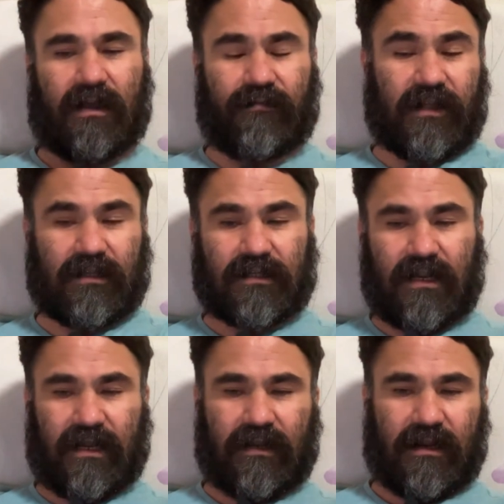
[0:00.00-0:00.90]

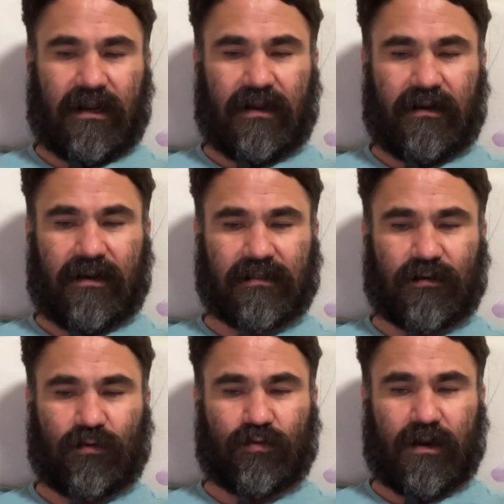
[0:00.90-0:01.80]
efendisiyle generalin
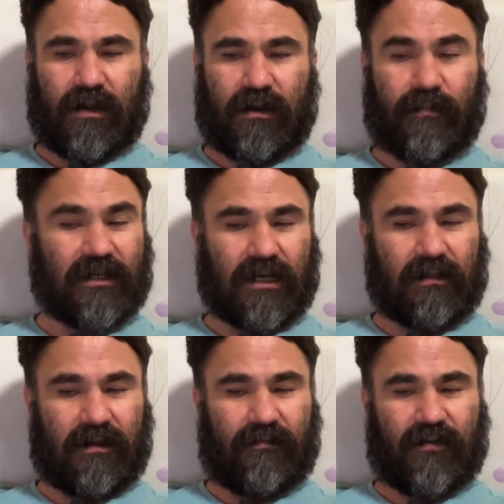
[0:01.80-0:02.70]
arasına oturarak
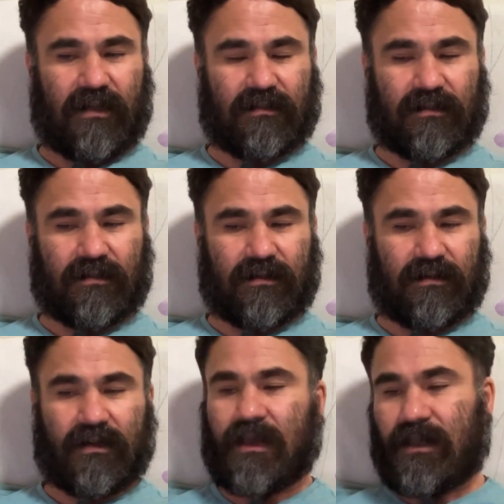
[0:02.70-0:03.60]
bacaklarını filin sırtının